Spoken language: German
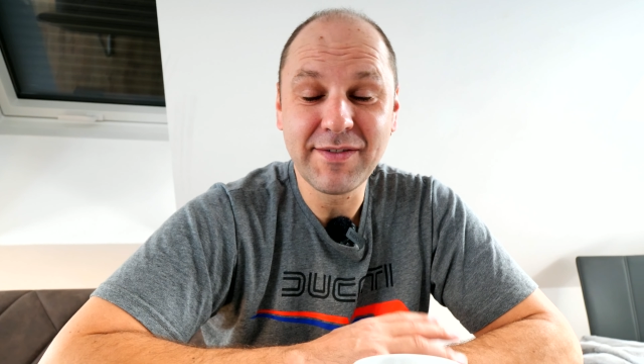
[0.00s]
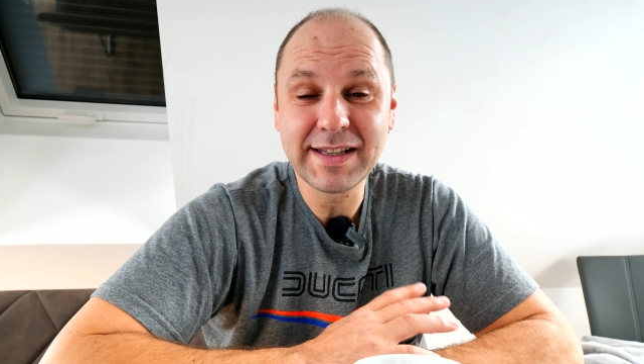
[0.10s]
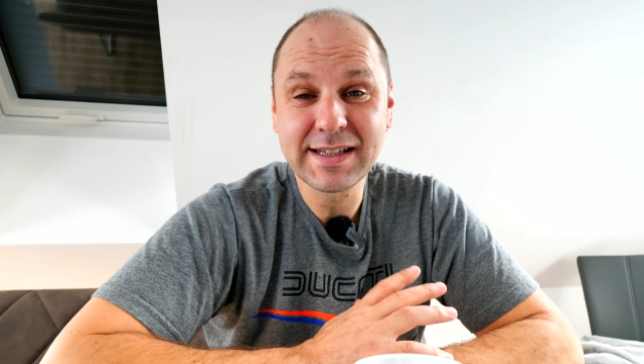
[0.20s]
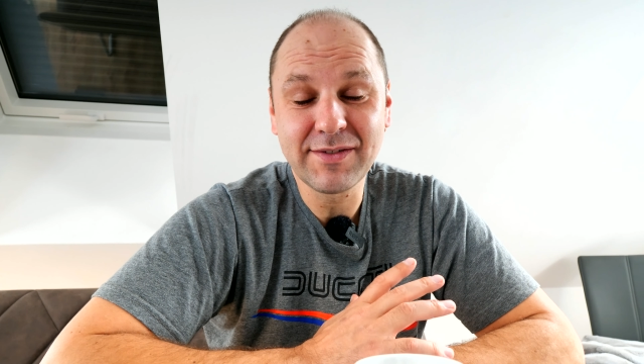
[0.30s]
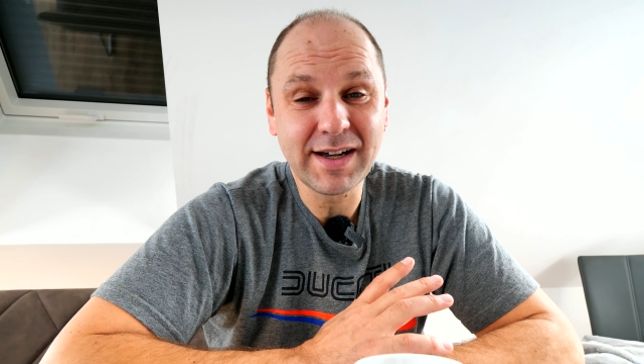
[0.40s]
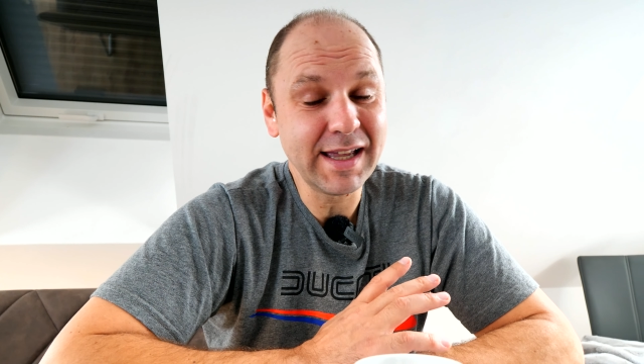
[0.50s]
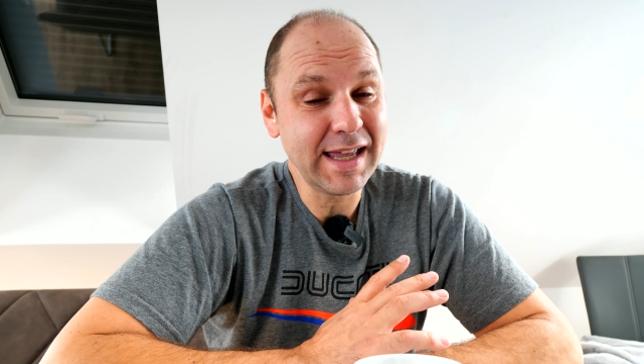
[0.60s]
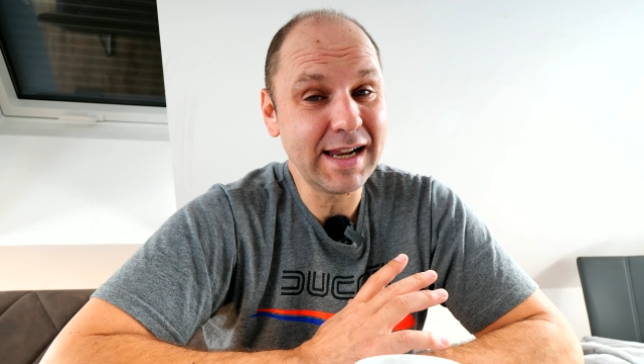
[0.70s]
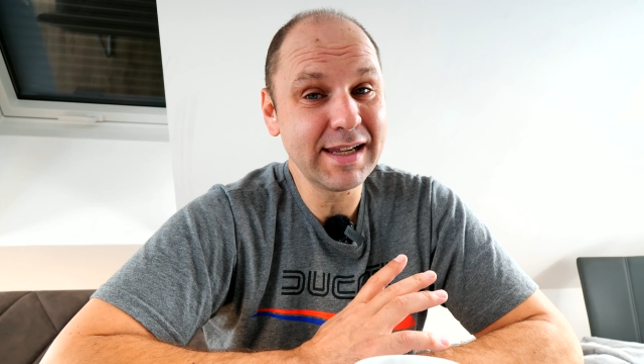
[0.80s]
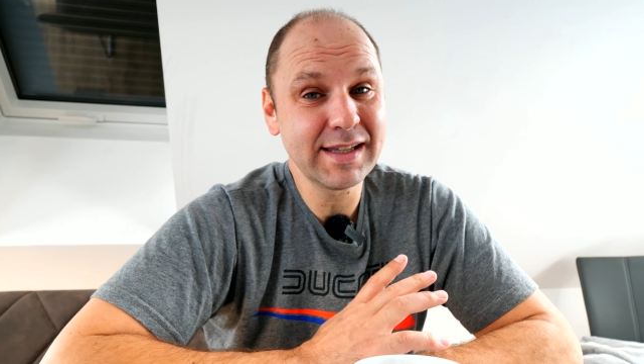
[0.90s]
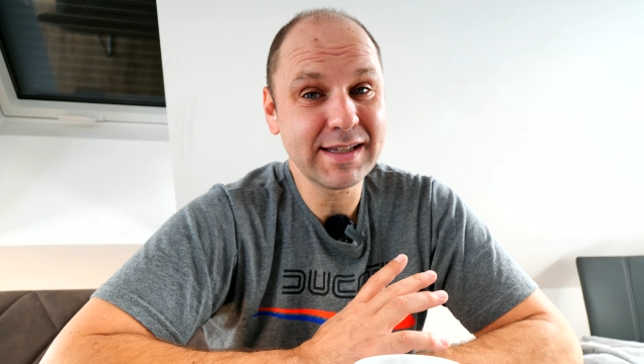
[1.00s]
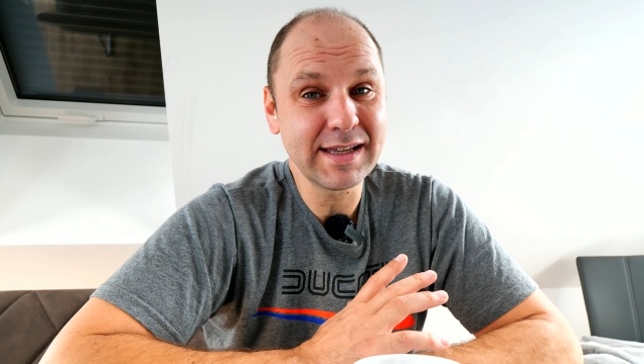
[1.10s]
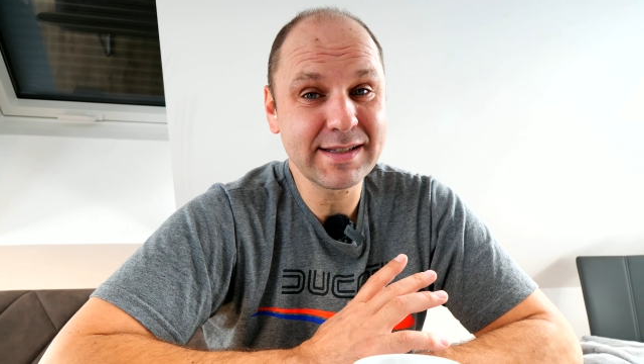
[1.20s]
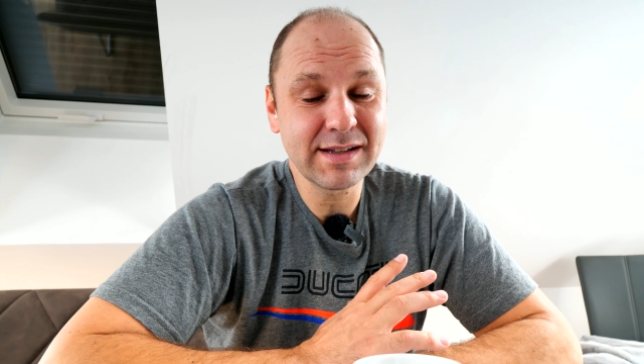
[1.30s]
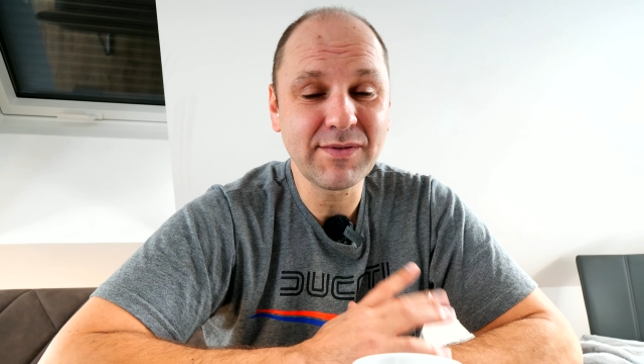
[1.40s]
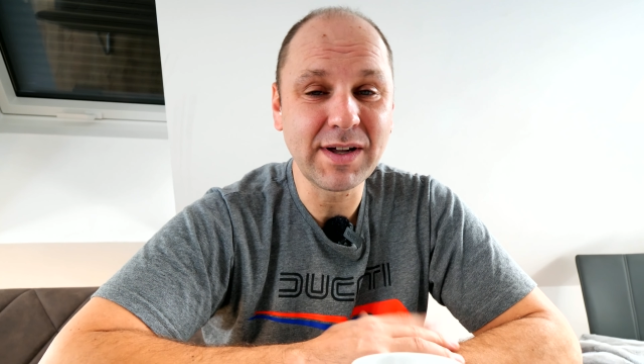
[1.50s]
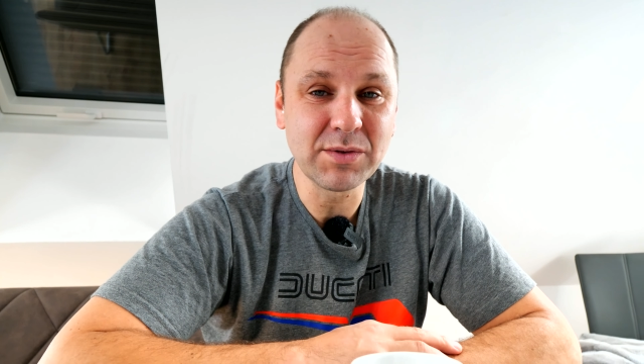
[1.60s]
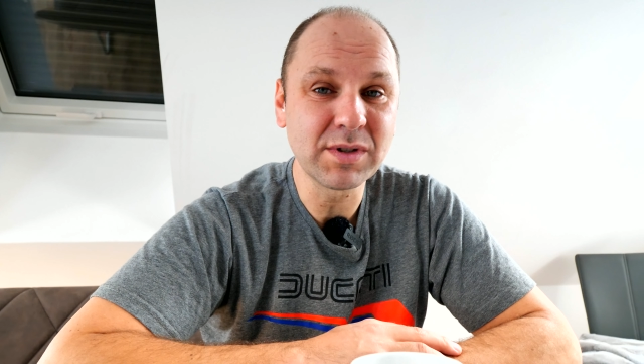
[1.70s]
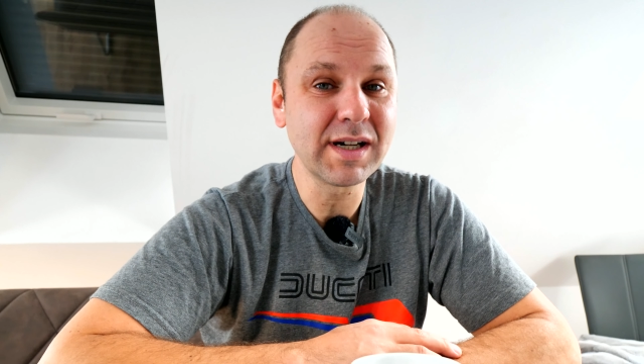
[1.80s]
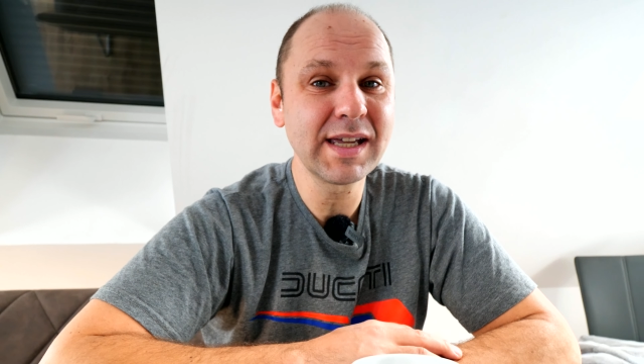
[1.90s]
Wetter war herrlich, gestern war
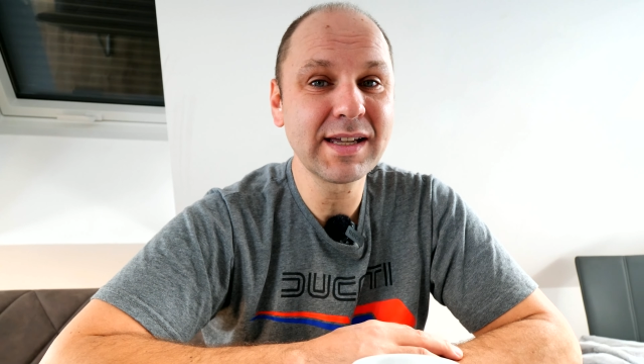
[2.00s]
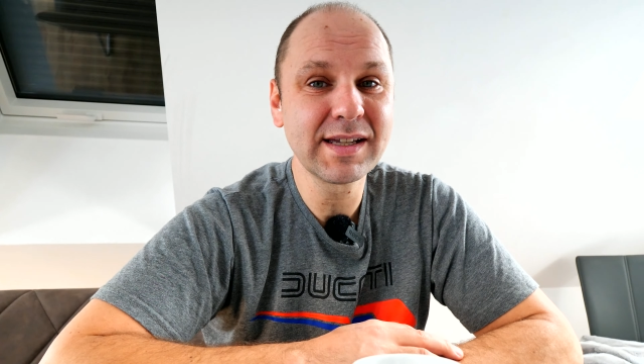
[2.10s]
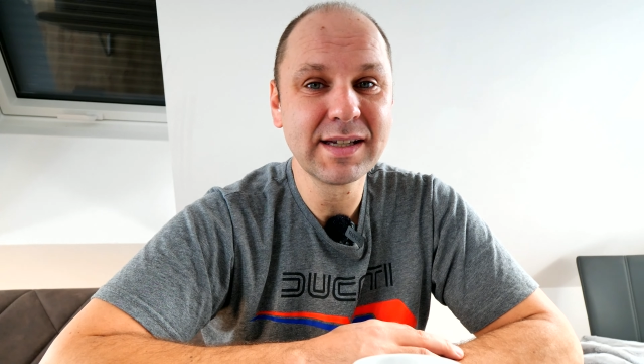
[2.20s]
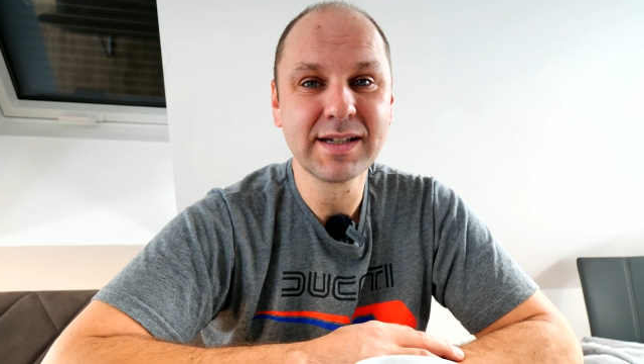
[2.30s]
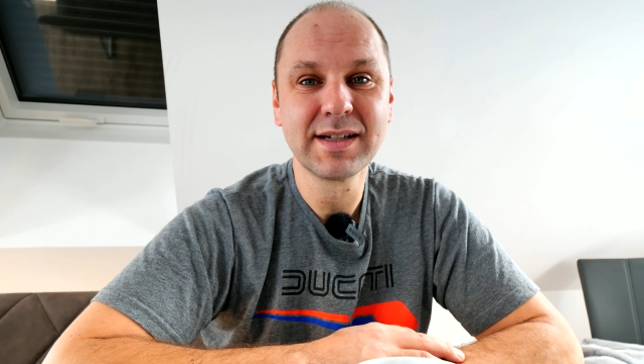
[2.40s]
noch Regen